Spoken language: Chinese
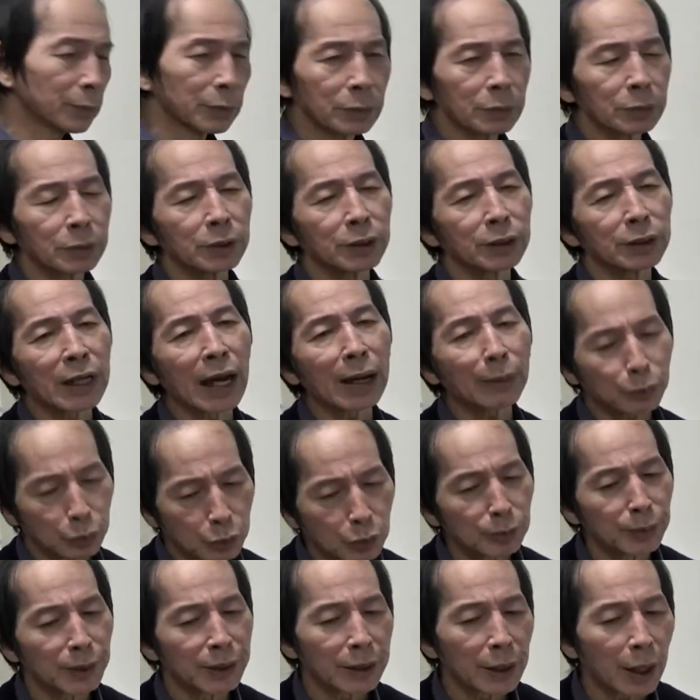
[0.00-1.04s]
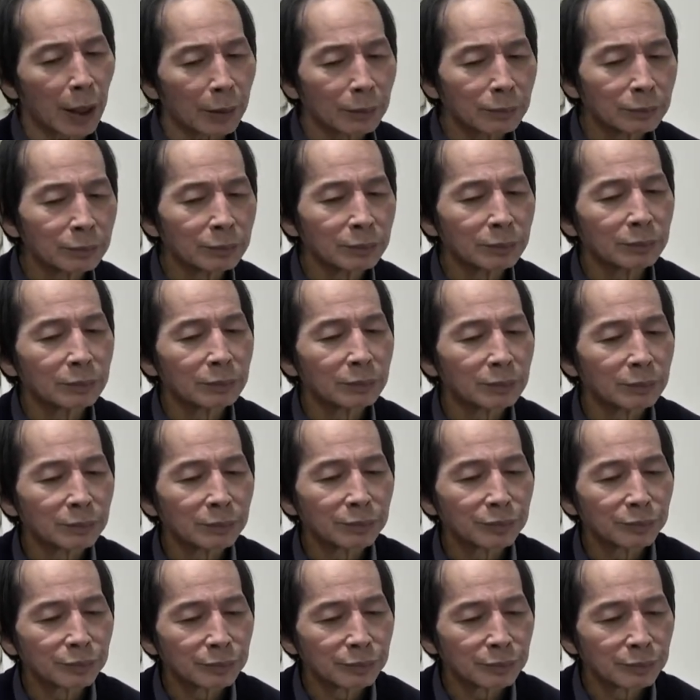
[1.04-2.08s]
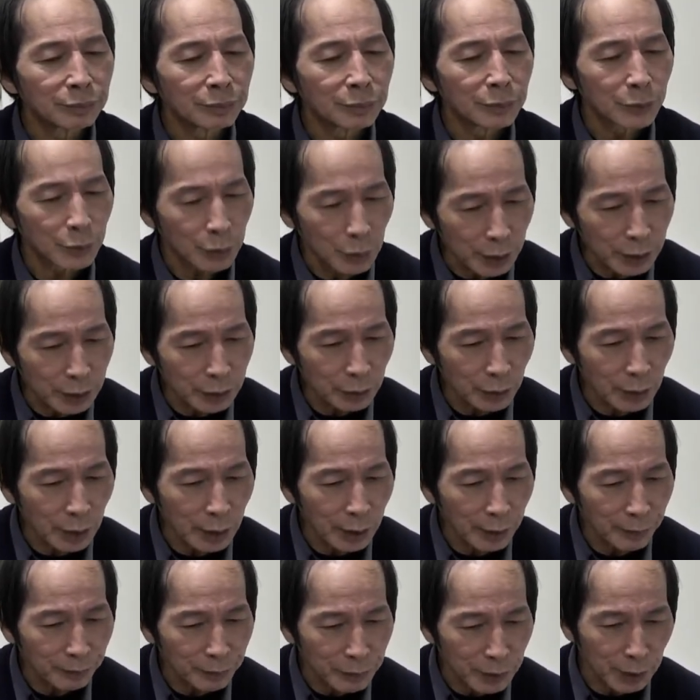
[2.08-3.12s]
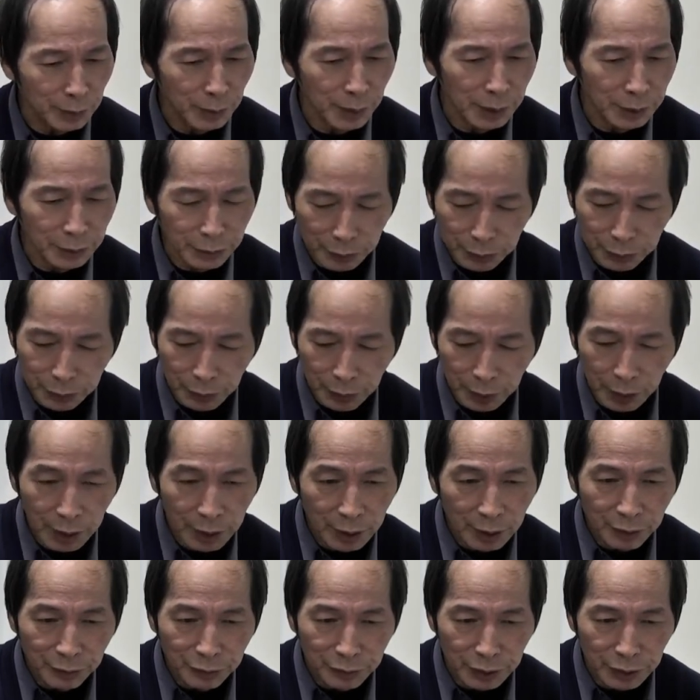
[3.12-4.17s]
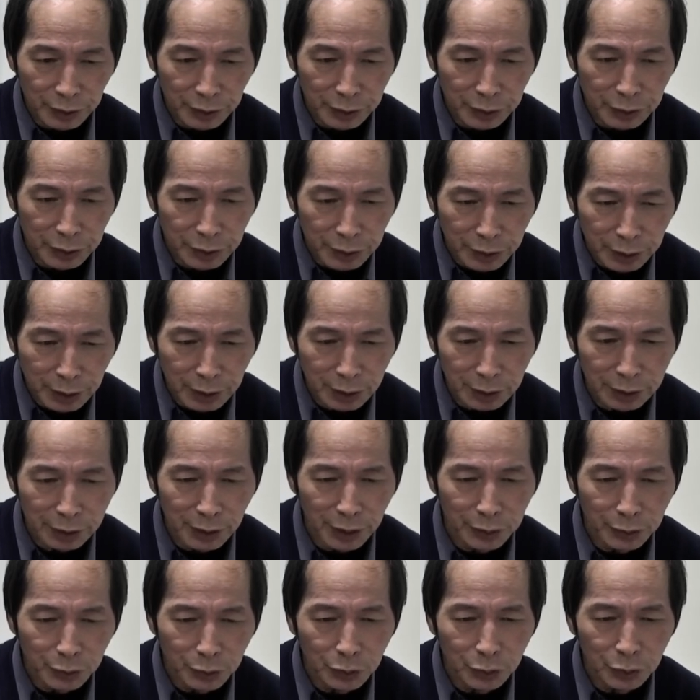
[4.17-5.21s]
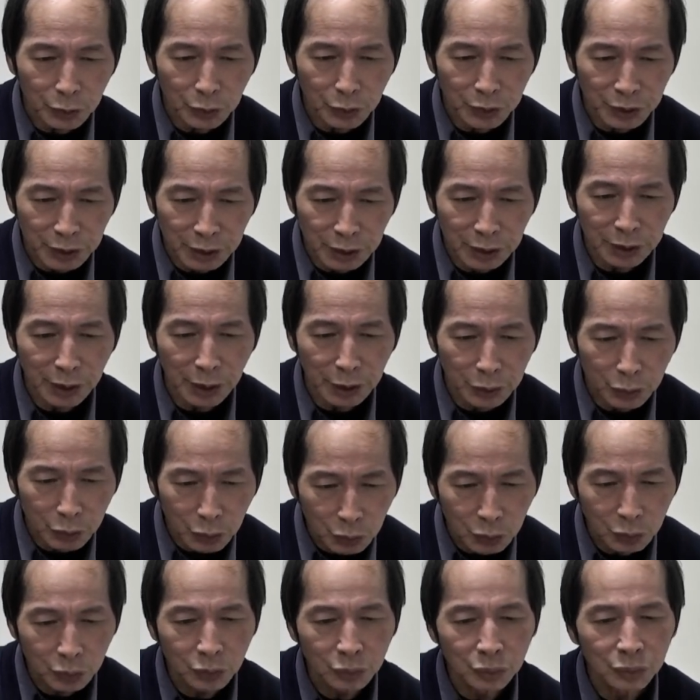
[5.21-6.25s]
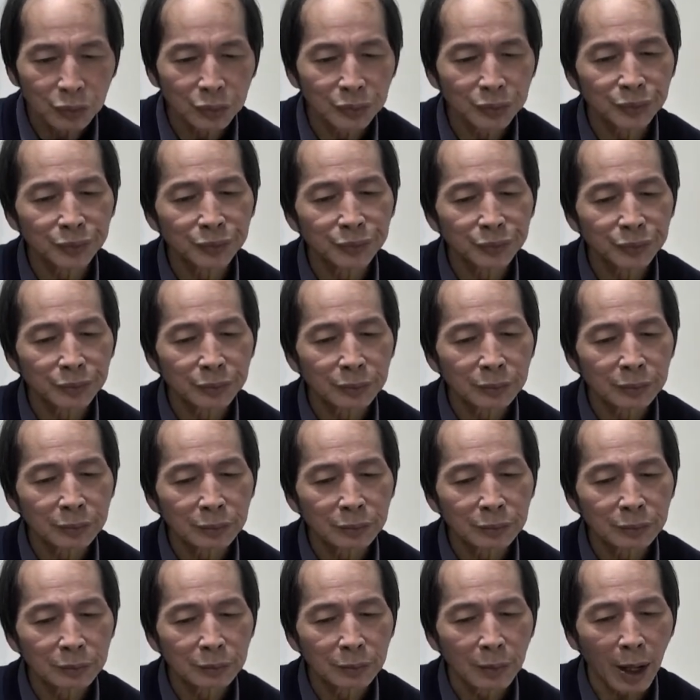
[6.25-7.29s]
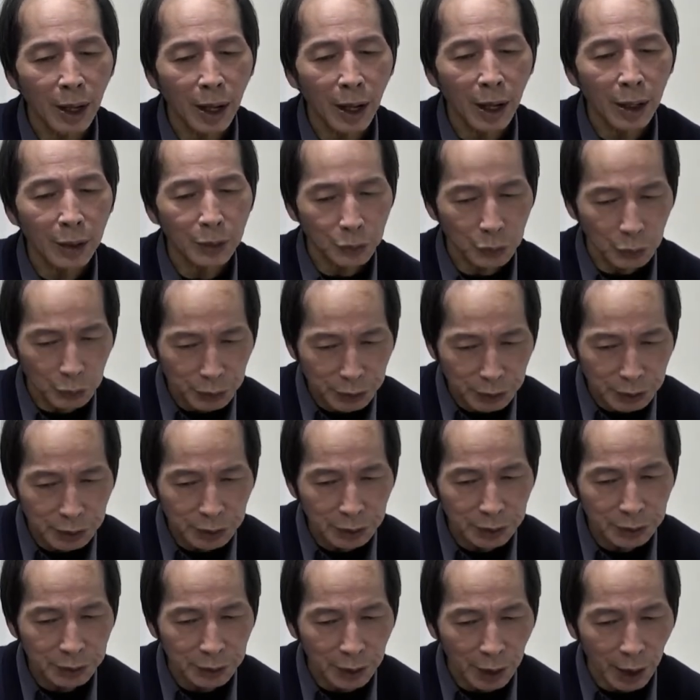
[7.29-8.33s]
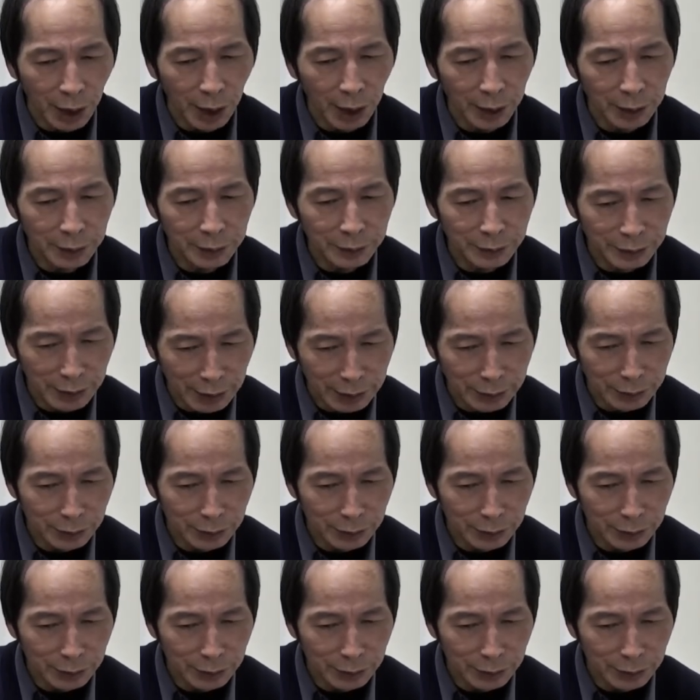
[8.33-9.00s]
你看不出门道。所以说这边就是说你性能入，智能度，啊，如是啊，这样子